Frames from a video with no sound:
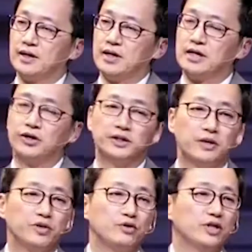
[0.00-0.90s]
그렇기
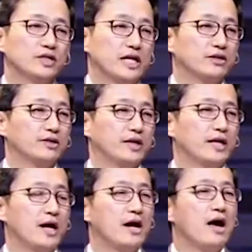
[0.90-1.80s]
때문에 우리는
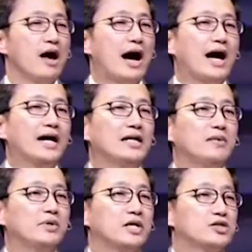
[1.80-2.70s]
자녀들에게
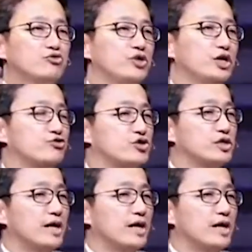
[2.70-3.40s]
하나님께서 우리에게 주신